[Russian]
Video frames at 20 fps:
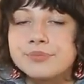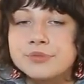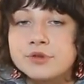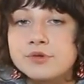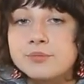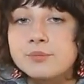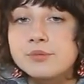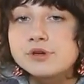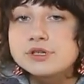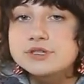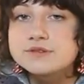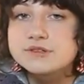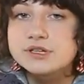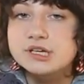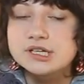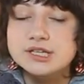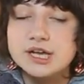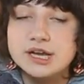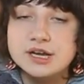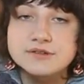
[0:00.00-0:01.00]
то
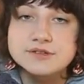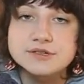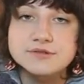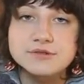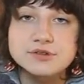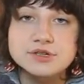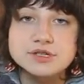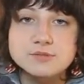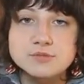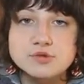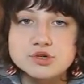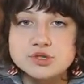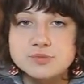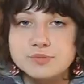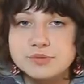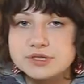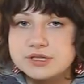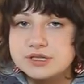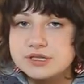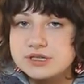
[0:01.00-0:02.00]
пользователь, скорее всего, не
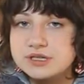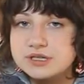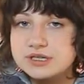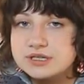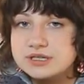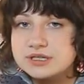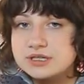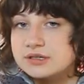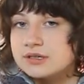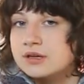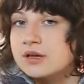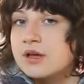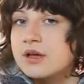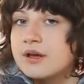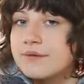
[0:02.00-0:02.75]
сможет присоединиться